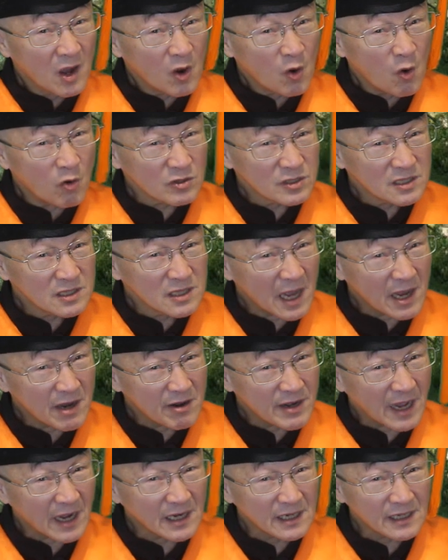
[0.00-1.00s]
考试还
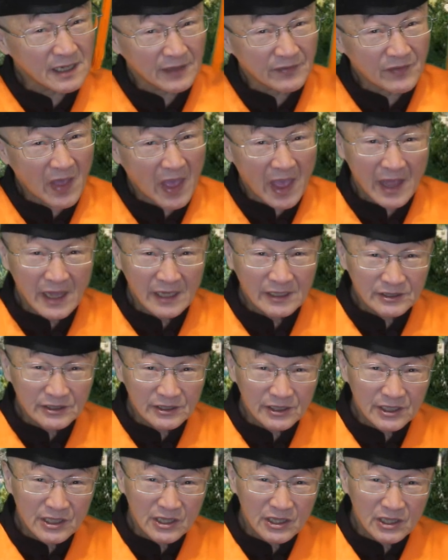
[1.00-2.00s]
有两个人
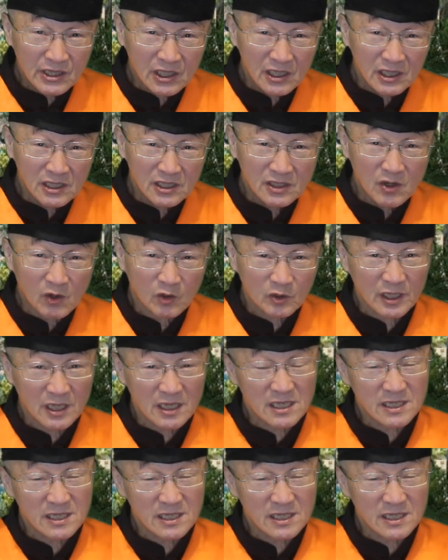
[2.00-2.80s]
呢，internal 的